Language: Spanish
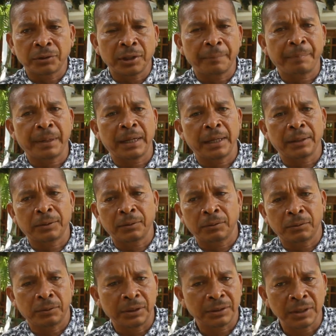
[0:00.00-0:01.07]
o tres
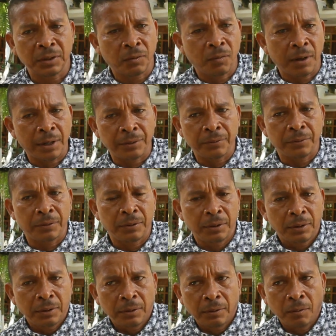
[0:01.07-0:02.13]
peladitos de cinco años
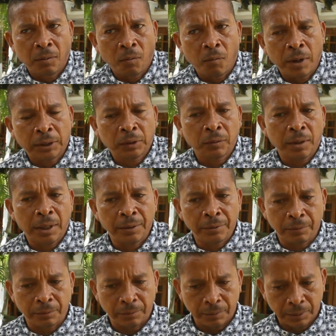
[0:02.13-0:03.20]
o cuatro
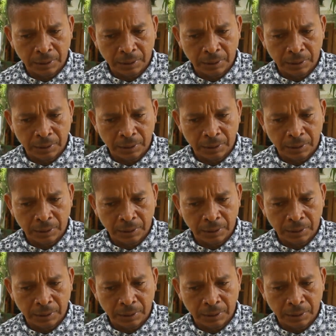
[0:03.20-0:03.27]
años